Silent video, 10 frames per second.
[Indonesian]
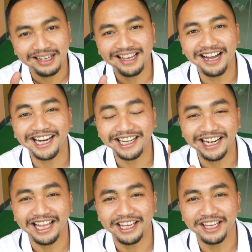yang
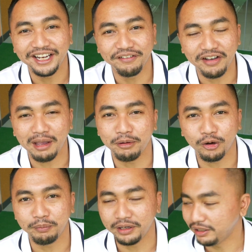kerennya lagi di VIP
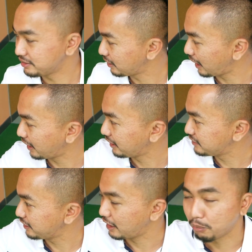room ini selain
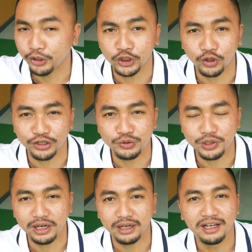sini ada monitor
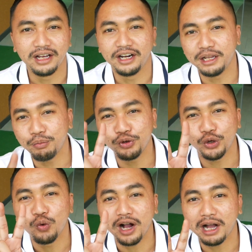juga dia punya
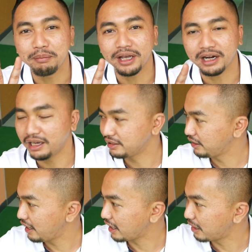dua kamera jadi ada